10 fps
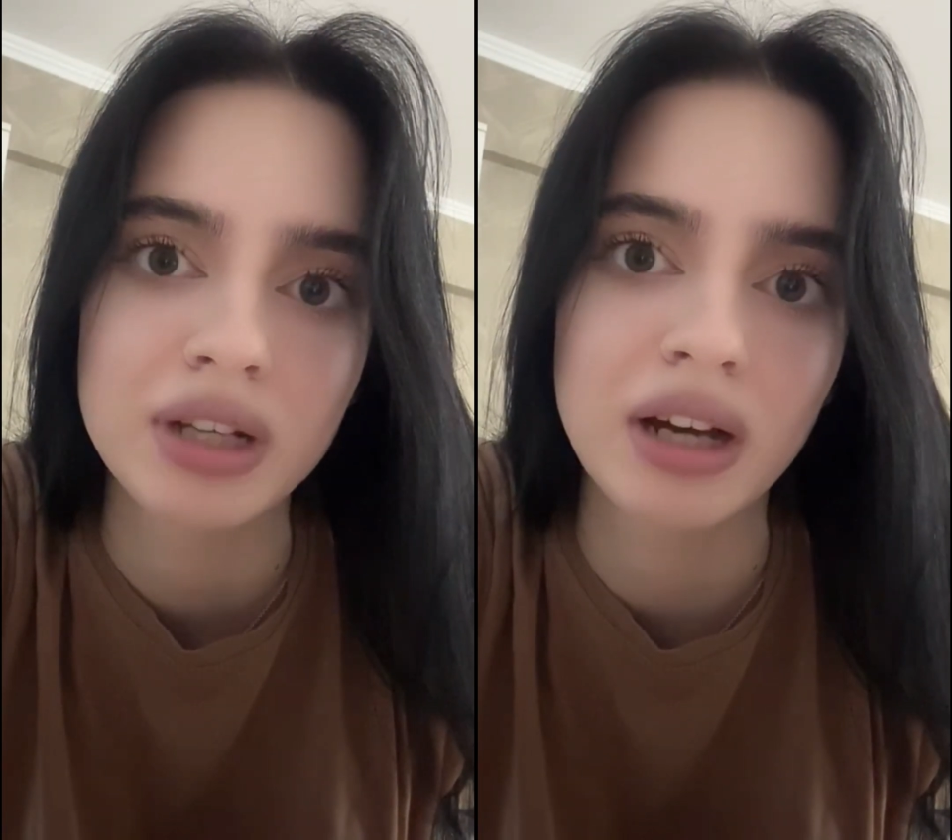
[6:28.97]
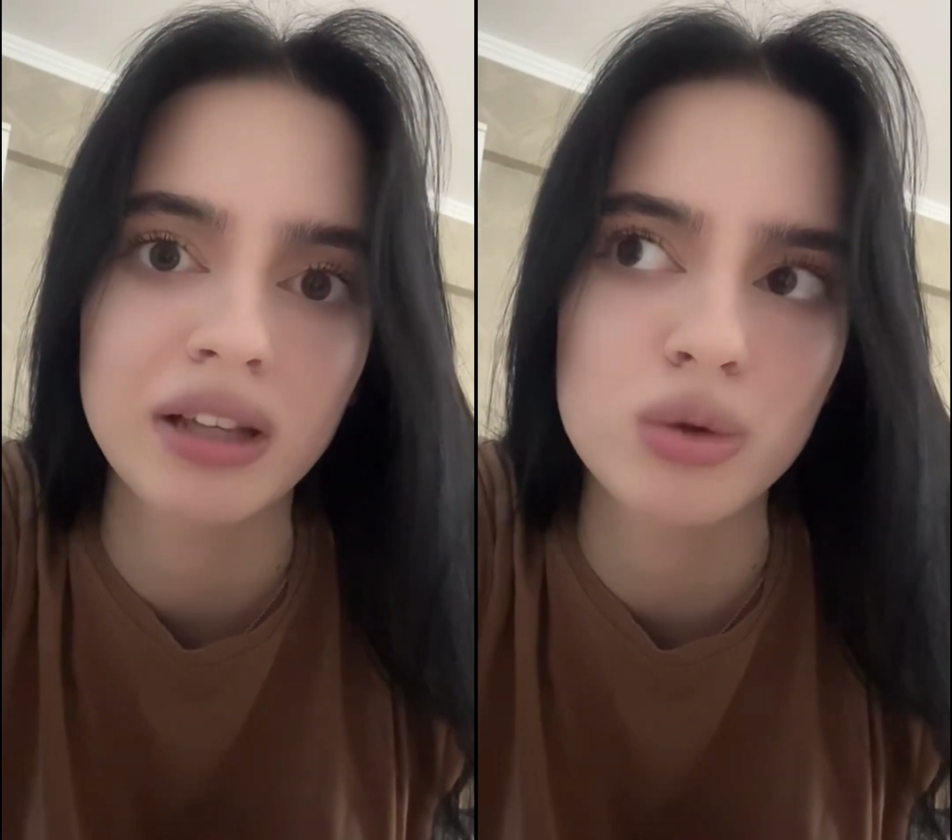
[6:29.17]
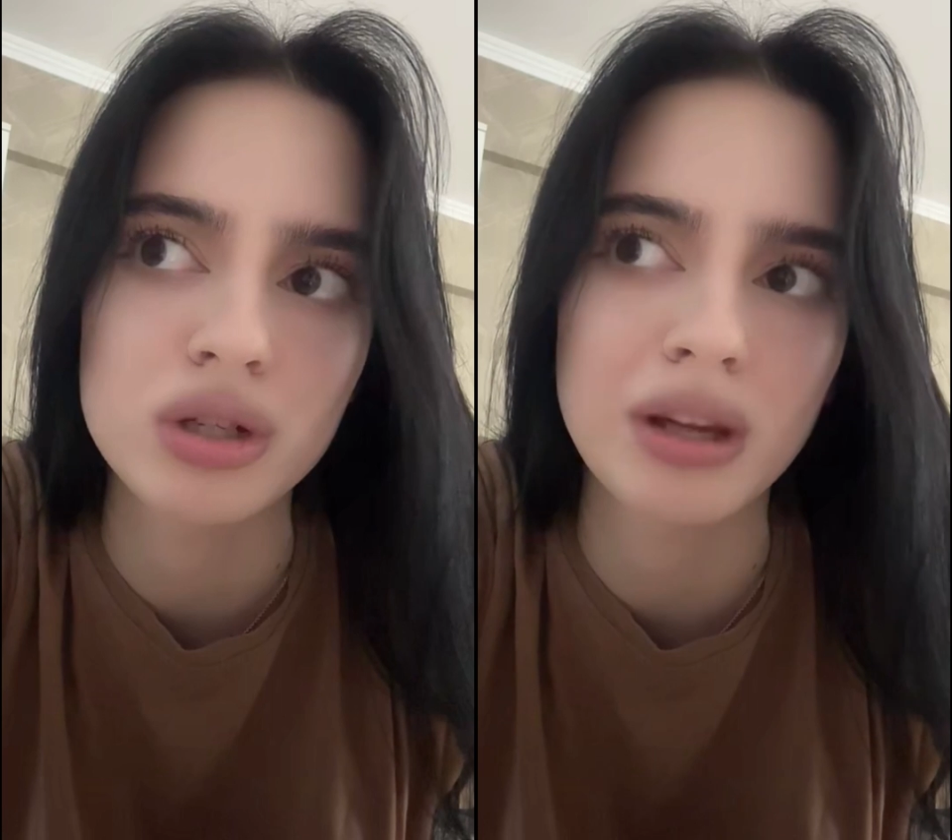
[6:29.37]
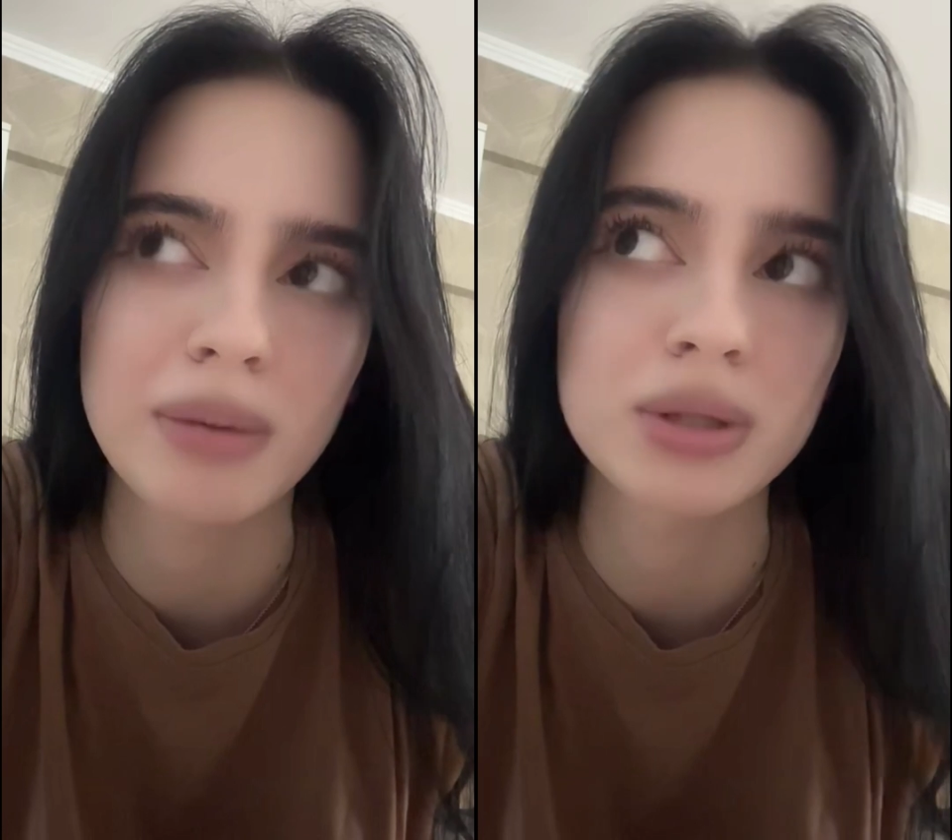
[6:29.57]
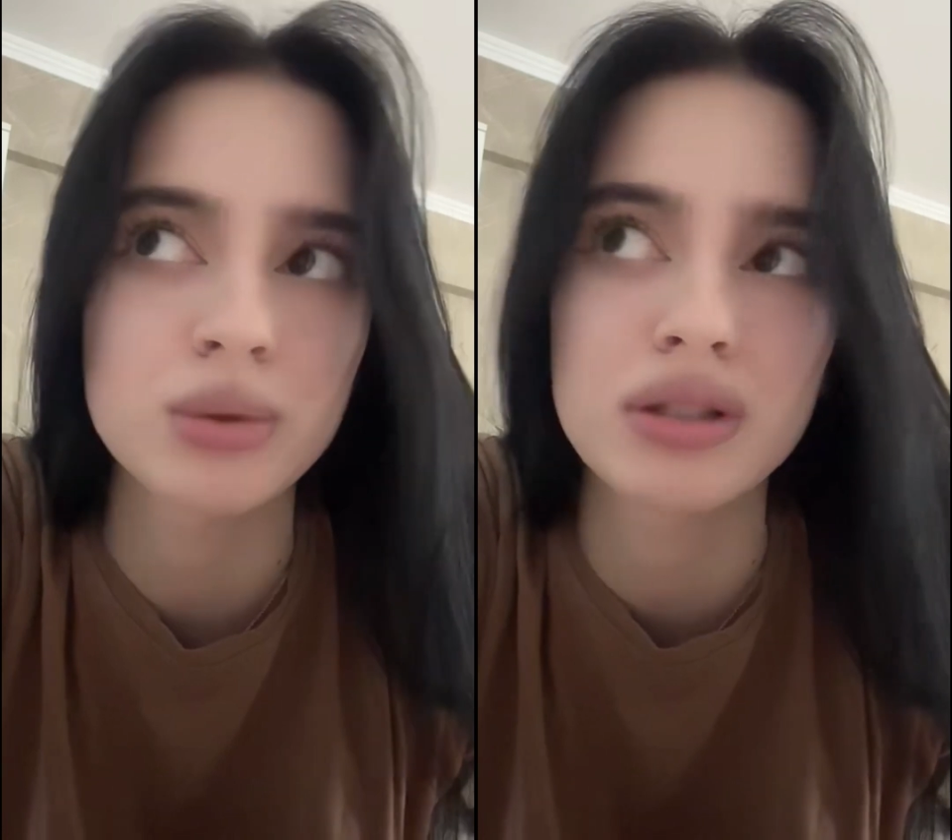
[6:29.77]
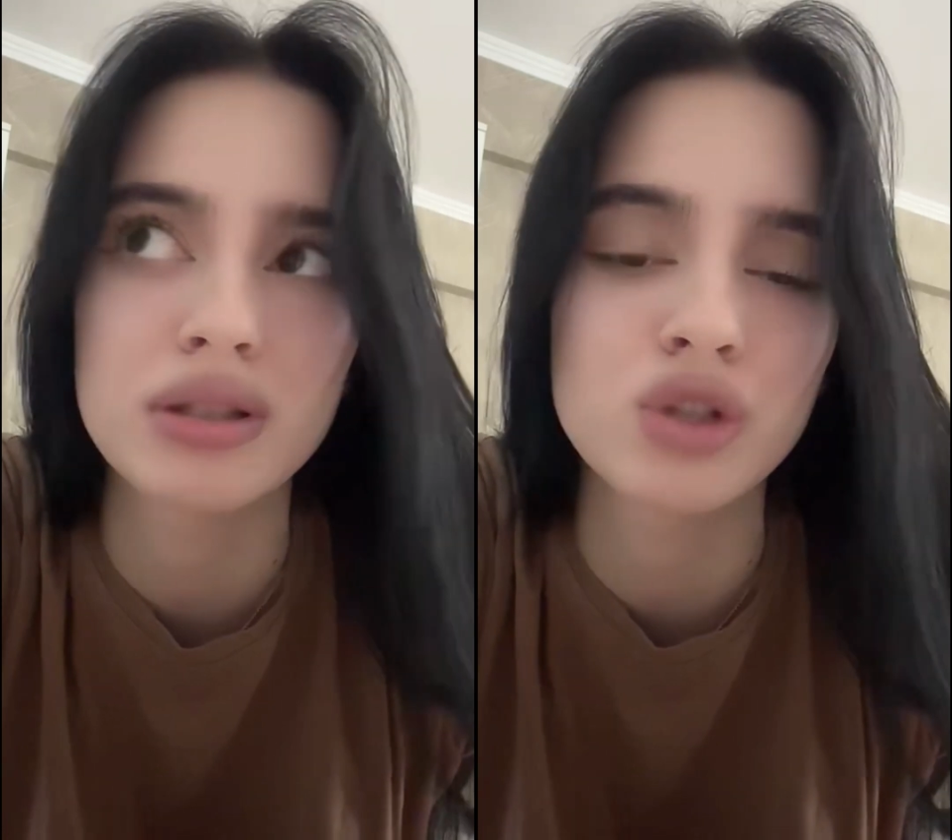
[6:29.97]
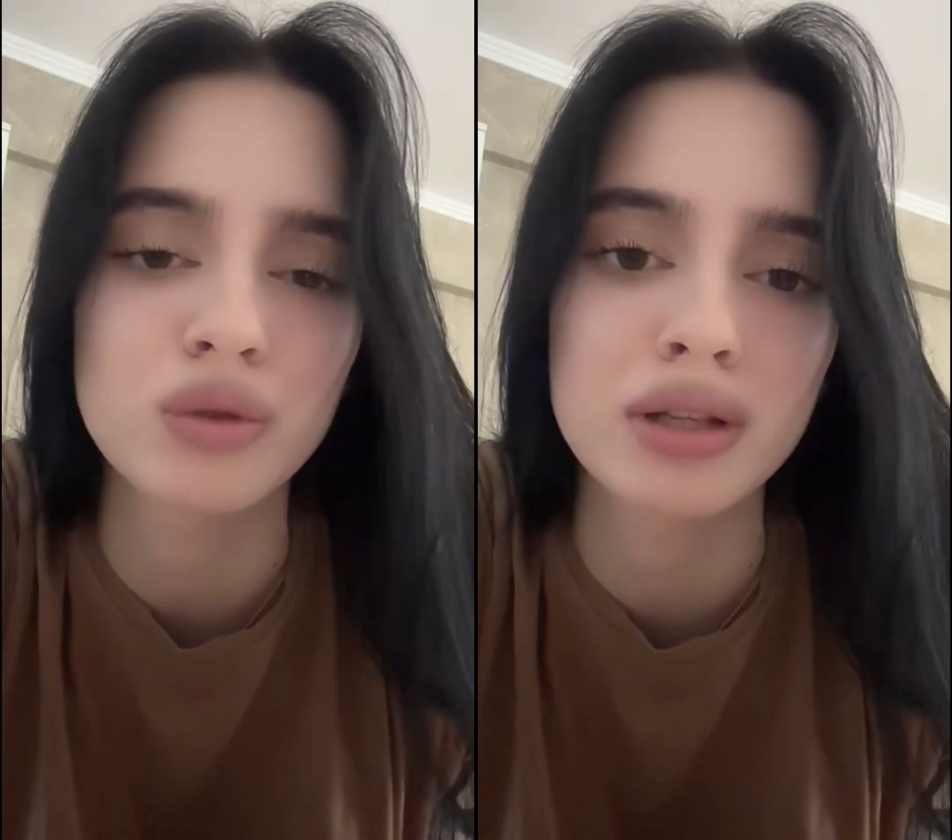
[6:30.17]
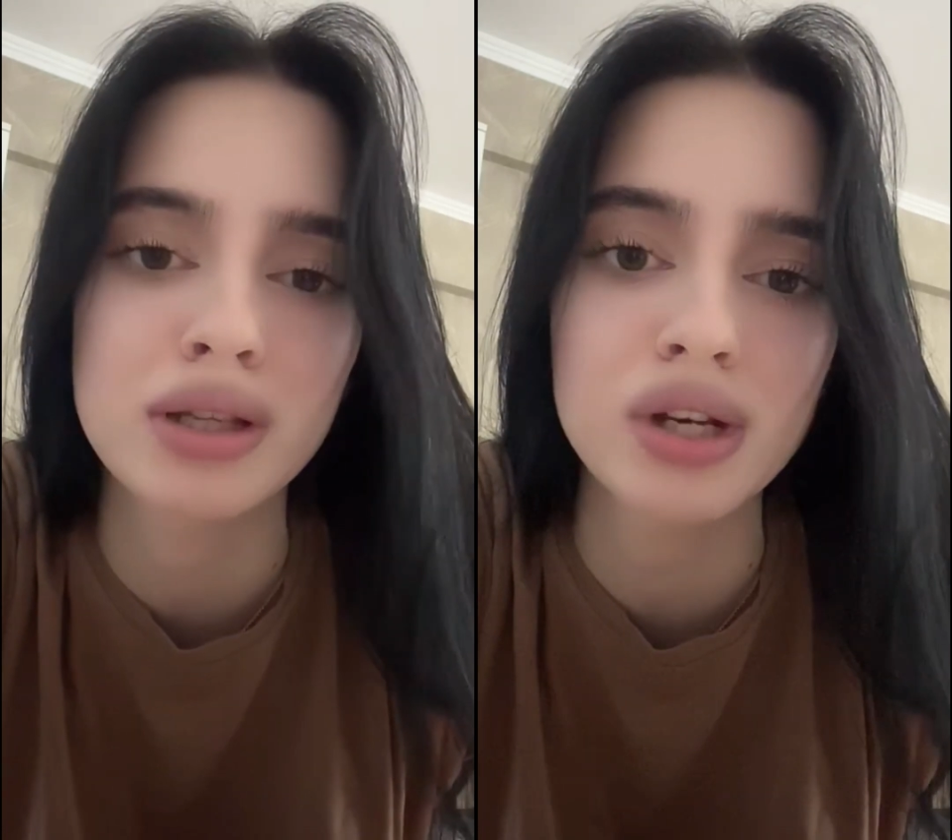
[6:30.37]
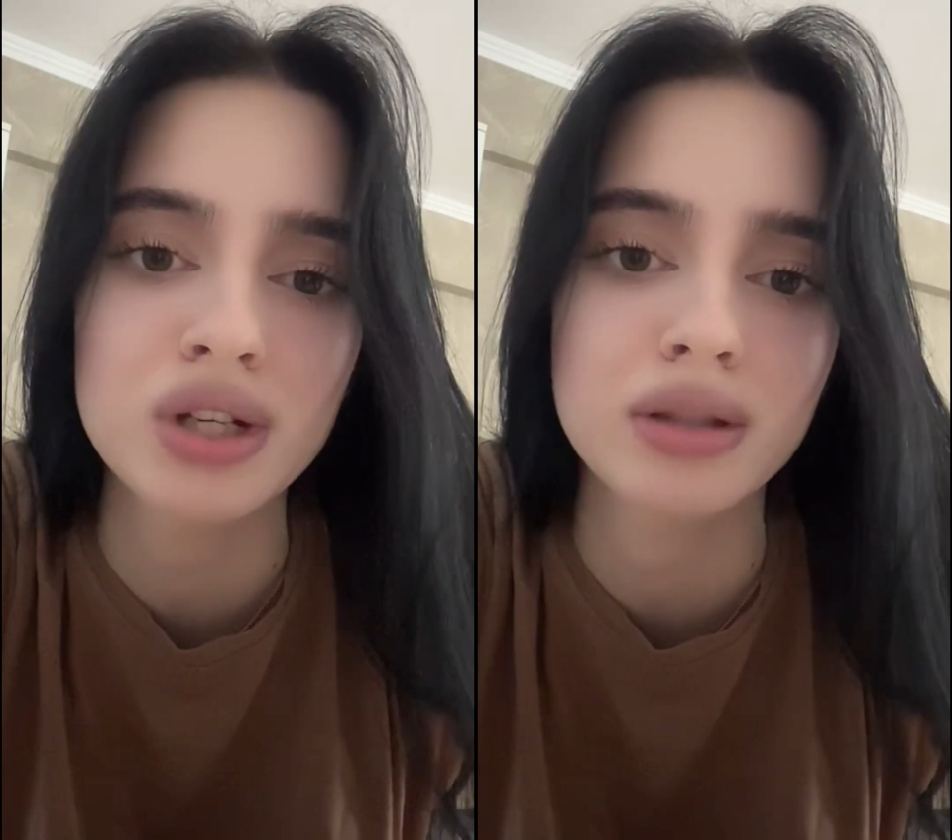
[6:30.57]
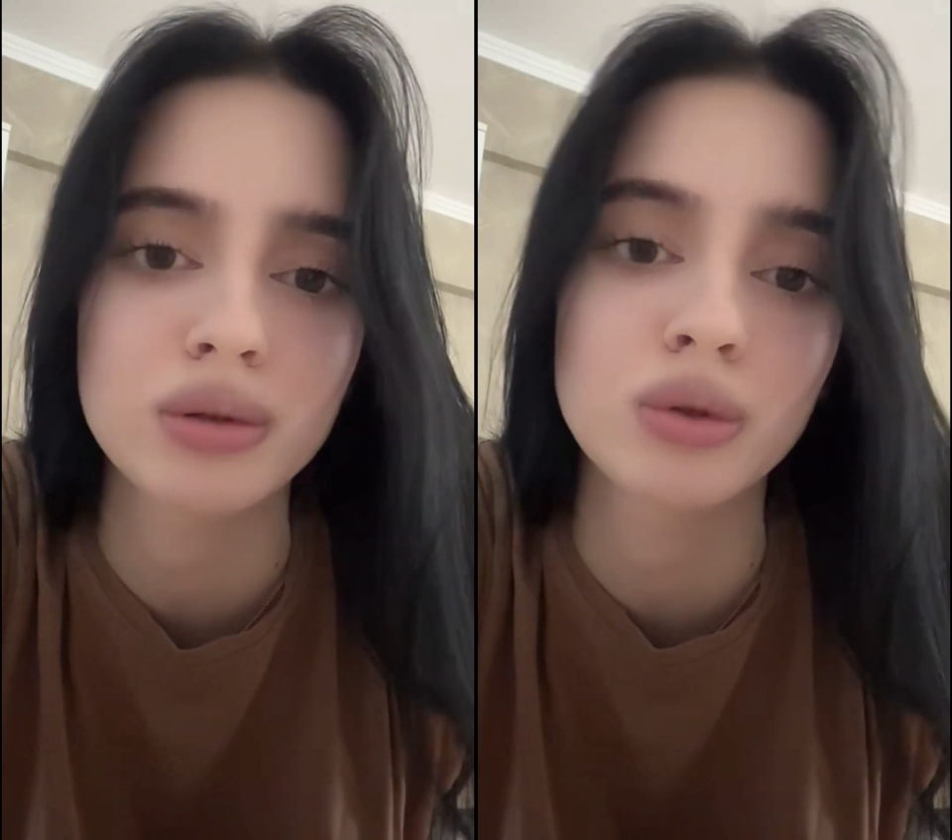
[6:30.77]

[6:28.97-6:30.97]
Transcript: Когда уже там, по сути, ничего не держит,